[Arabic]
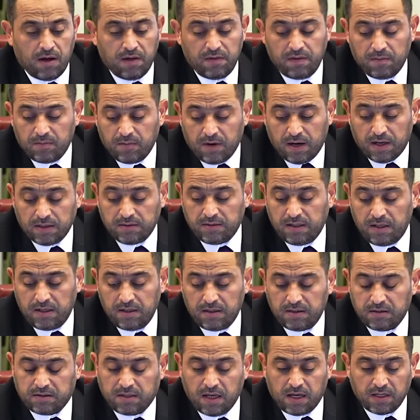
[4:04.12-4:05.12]
هذا معدل
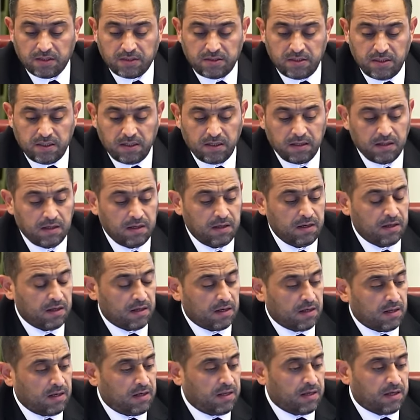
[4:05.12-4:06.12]
انتاجنا
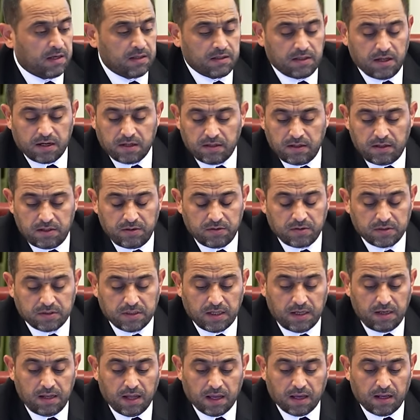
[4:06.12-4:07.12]
اللي قدرنا
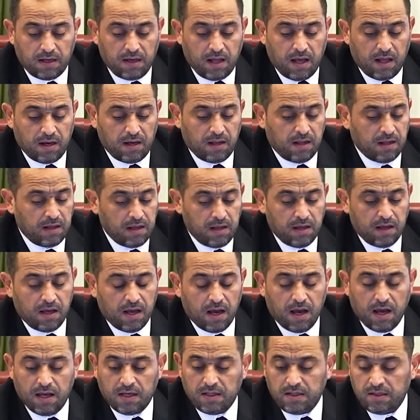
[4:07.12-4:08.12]
نوصل له خلال
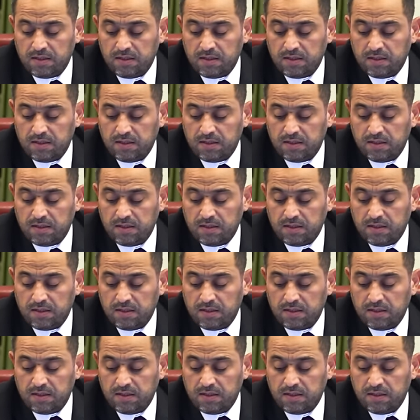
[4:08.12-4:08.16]
هاي